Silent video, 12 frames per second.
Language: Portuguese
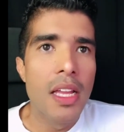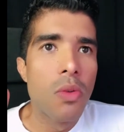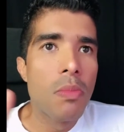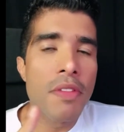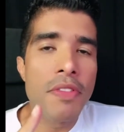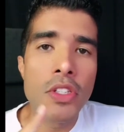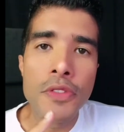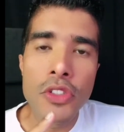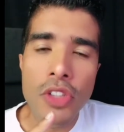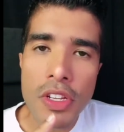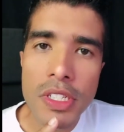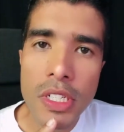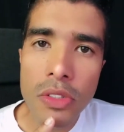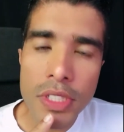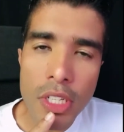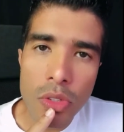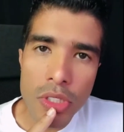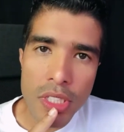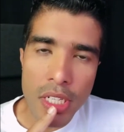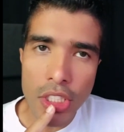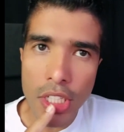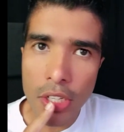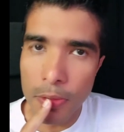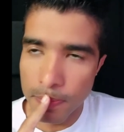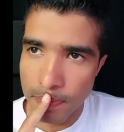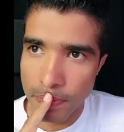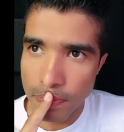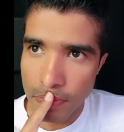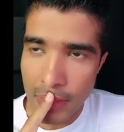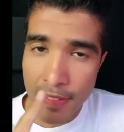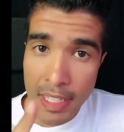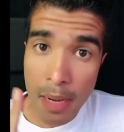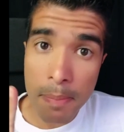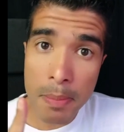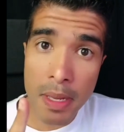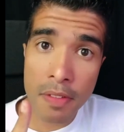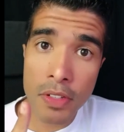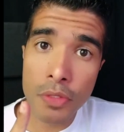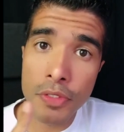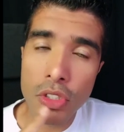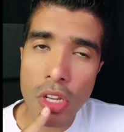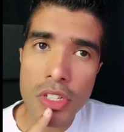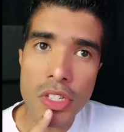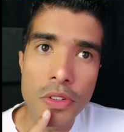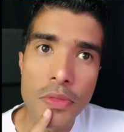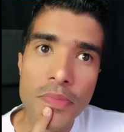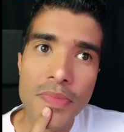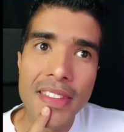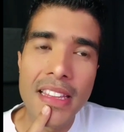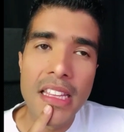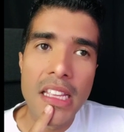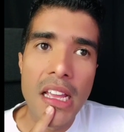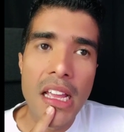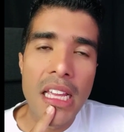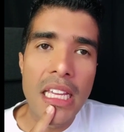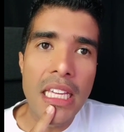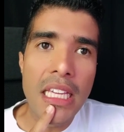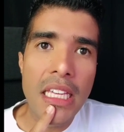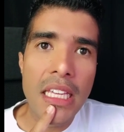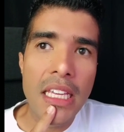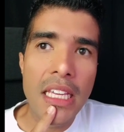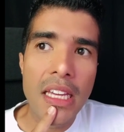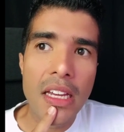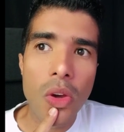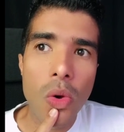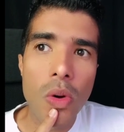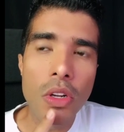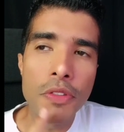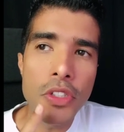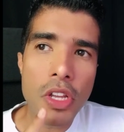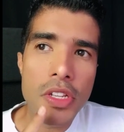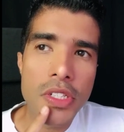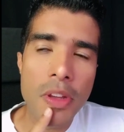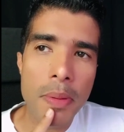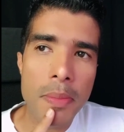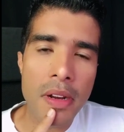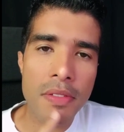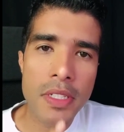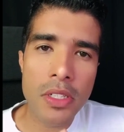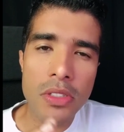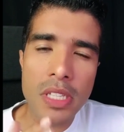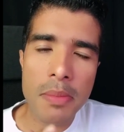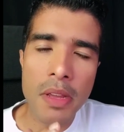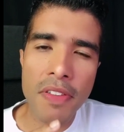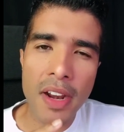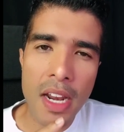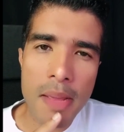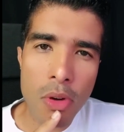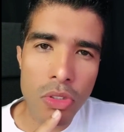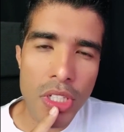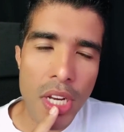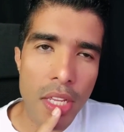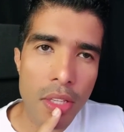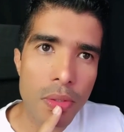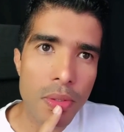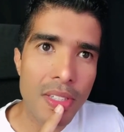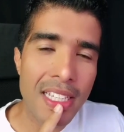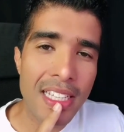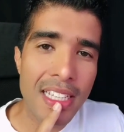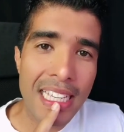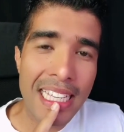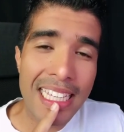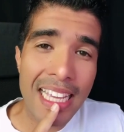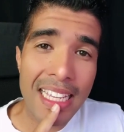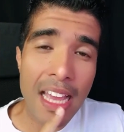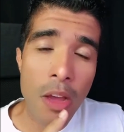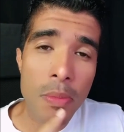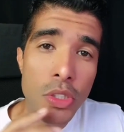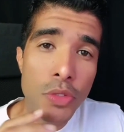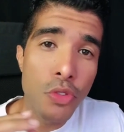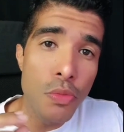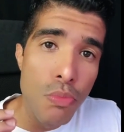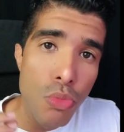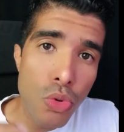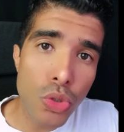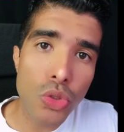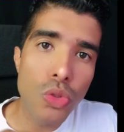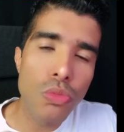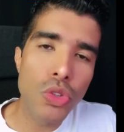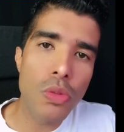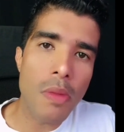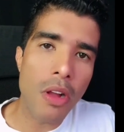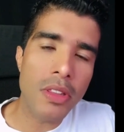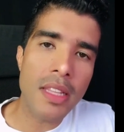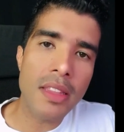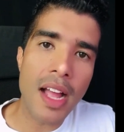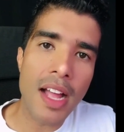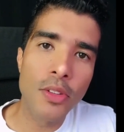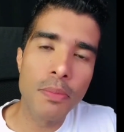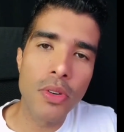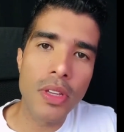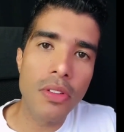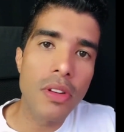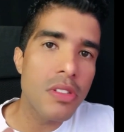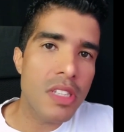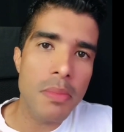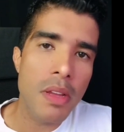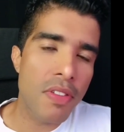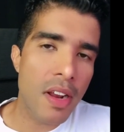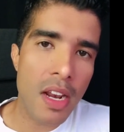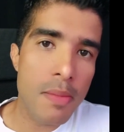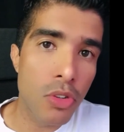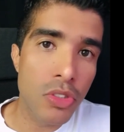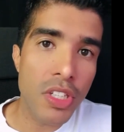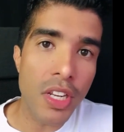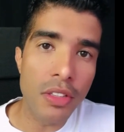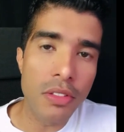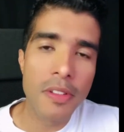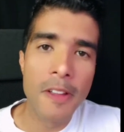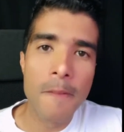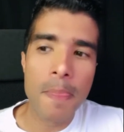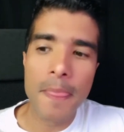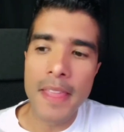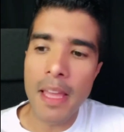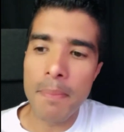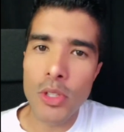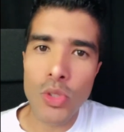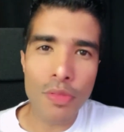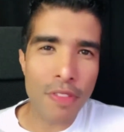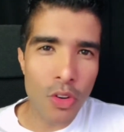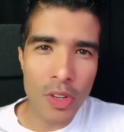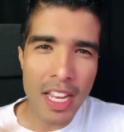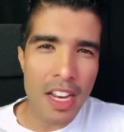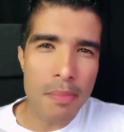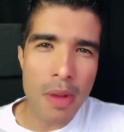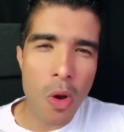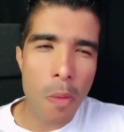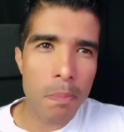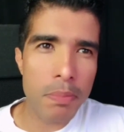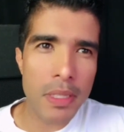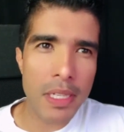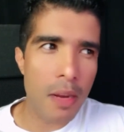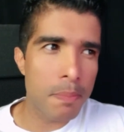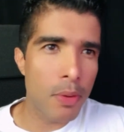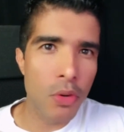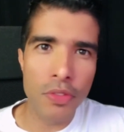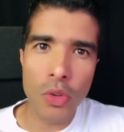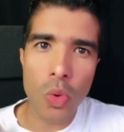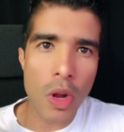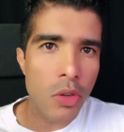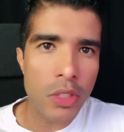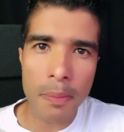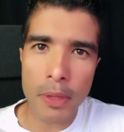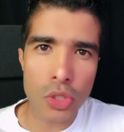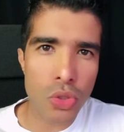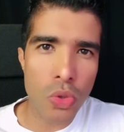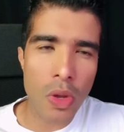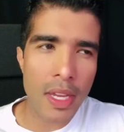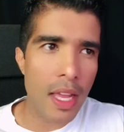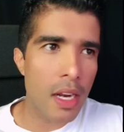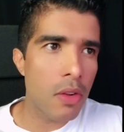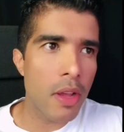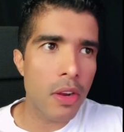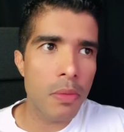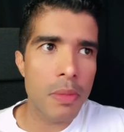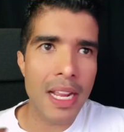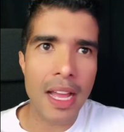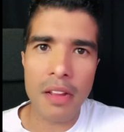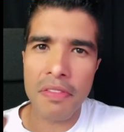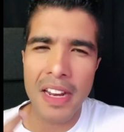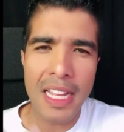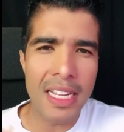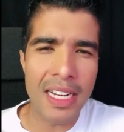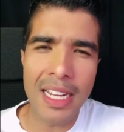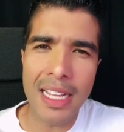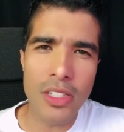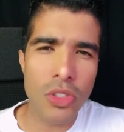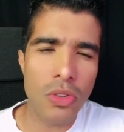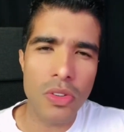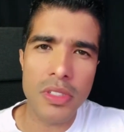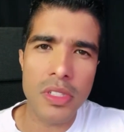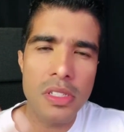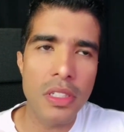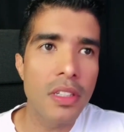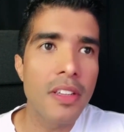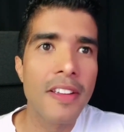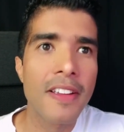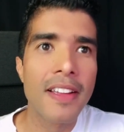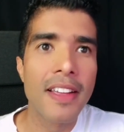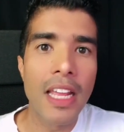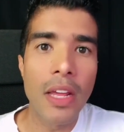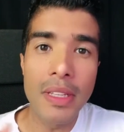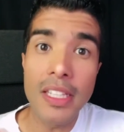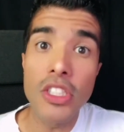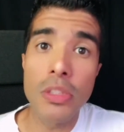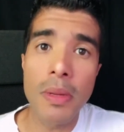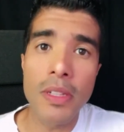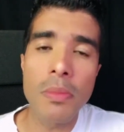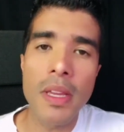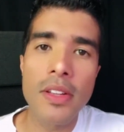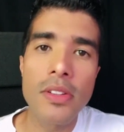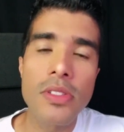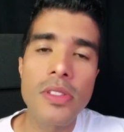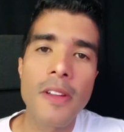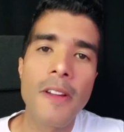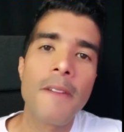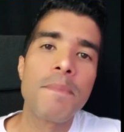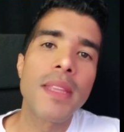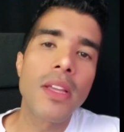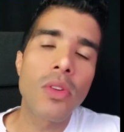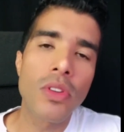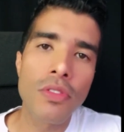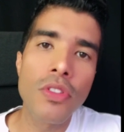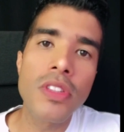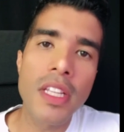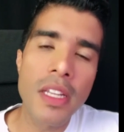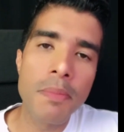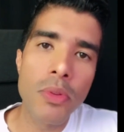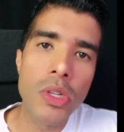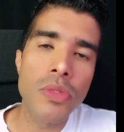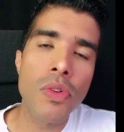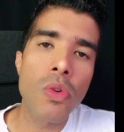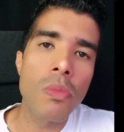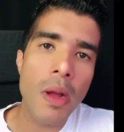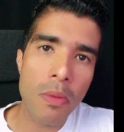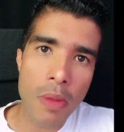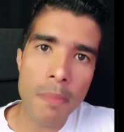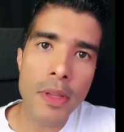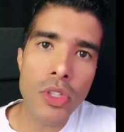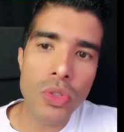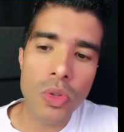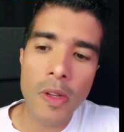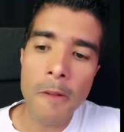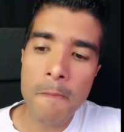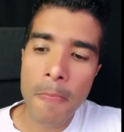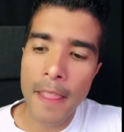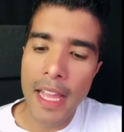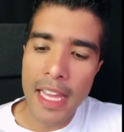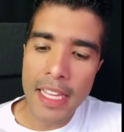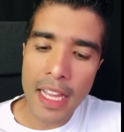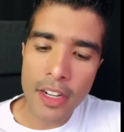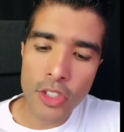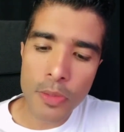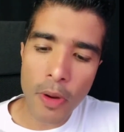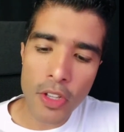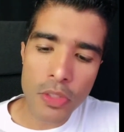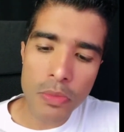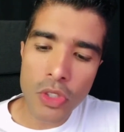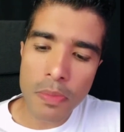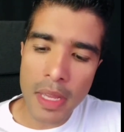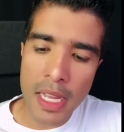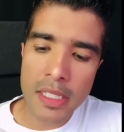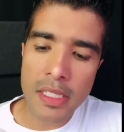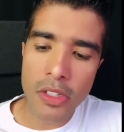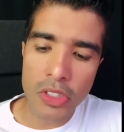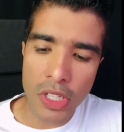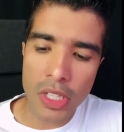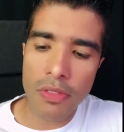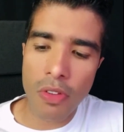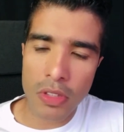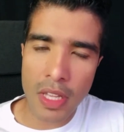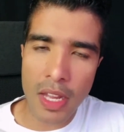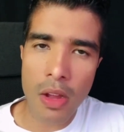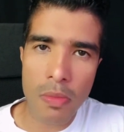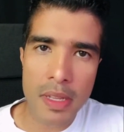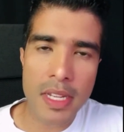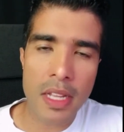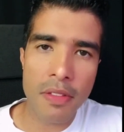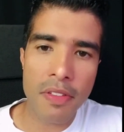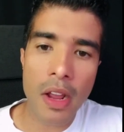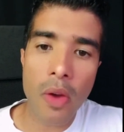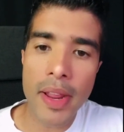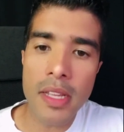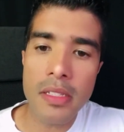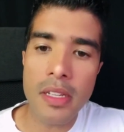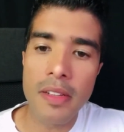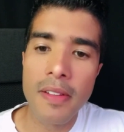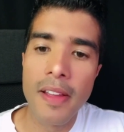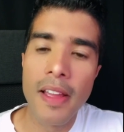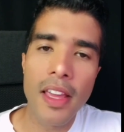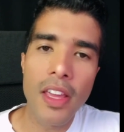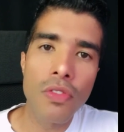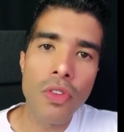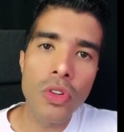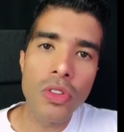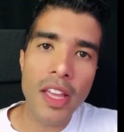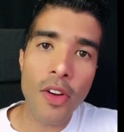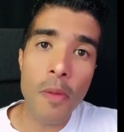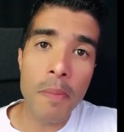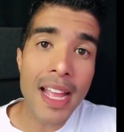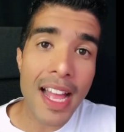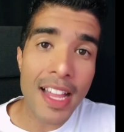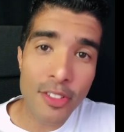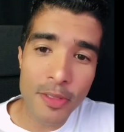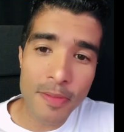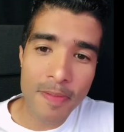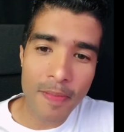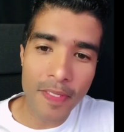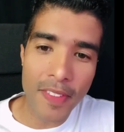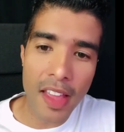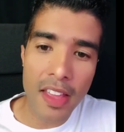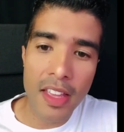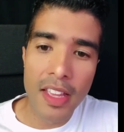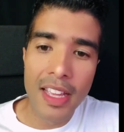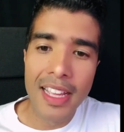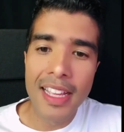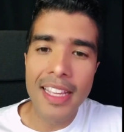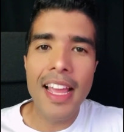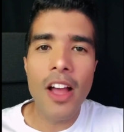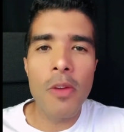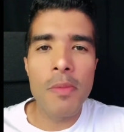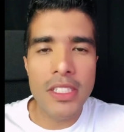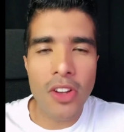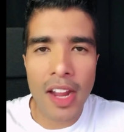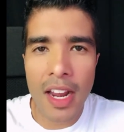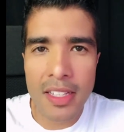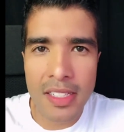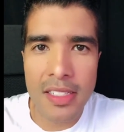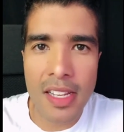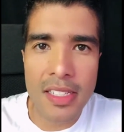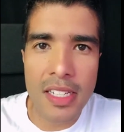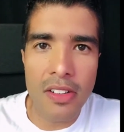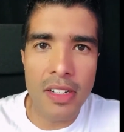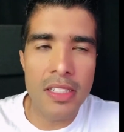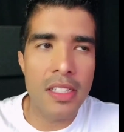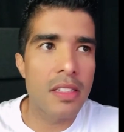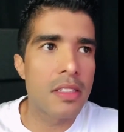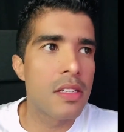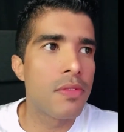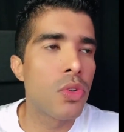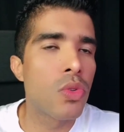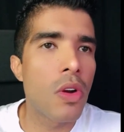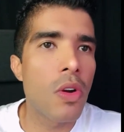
uma vez eu fui sozinho no setor estrangeiro. Na verdade, a primeira vez eu fui sozinho. E quando eu fui sozinho a primeira vez, eu não sabia falar alemão direito. E aí realmente eu fui muito, muito maltratado porque eu não sabia falar alemão direito. E a pessoa falou em alemão que era para eu vir com a outra pessoa, que ela não era obrigada a falar inglês ou coisa assim. Eu entendi mais ou menos. E quando eu voltei depois, foi com uma, uma pessoa. E ali nos próximos meses, que eu tinha que voltar lá com uma certa frequência, eu voltei acompanhado né? E realmente é aquela sensação, né? Você voltou